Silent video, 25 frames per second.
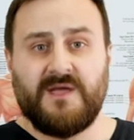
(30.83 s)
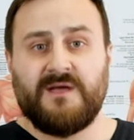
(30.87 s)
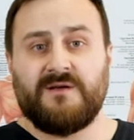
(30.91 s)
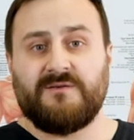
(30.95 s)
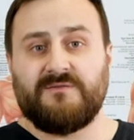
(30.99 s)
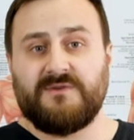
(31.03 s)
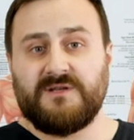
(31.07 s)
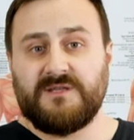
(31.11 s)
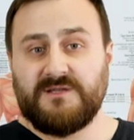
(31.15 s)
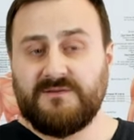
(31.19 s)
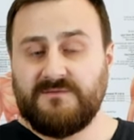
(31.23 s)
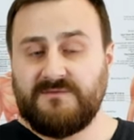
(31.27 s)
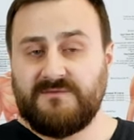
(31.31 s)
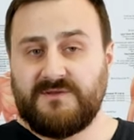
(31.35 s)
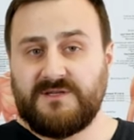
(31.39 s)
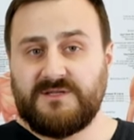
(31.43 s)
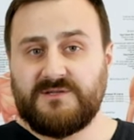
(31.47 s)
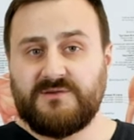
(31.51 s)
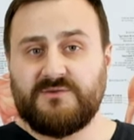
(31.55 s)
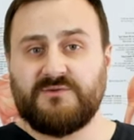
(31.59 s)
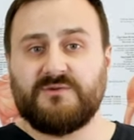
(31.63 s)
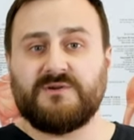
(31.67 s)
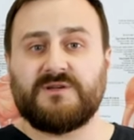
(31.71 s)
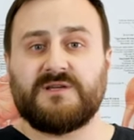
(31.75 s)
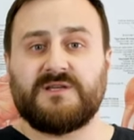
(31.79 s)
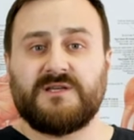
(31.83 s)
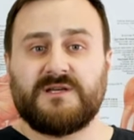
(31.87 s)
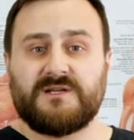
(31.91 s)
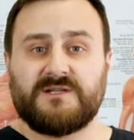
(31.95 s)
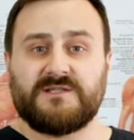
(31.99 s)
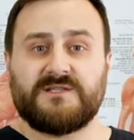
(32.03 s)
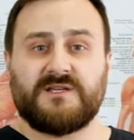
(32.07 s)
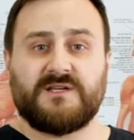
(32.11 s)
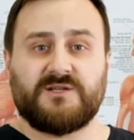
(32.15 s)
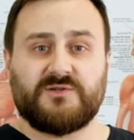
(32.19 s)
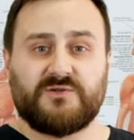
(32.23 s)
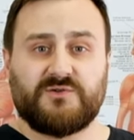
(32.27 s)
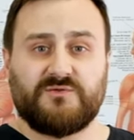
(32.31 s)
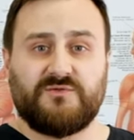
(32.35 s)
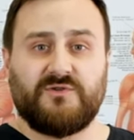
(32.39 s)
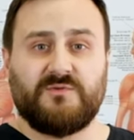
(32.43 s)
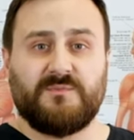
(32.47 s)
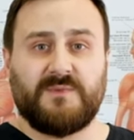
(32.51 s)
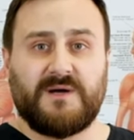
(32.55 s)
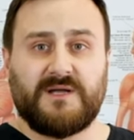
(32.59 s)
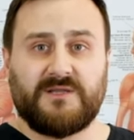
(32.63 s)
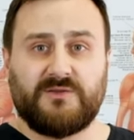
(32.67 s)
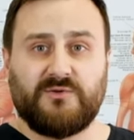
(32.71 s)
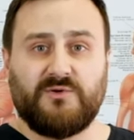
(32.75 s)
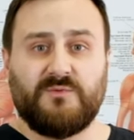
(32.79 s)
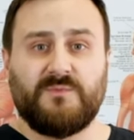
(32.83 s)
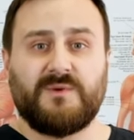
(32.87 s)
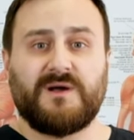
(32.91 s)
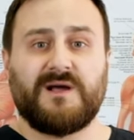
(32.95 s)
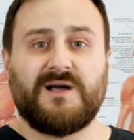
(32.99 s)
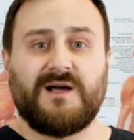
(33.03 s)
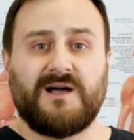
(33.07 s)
В этом видео я расскажу вам о том,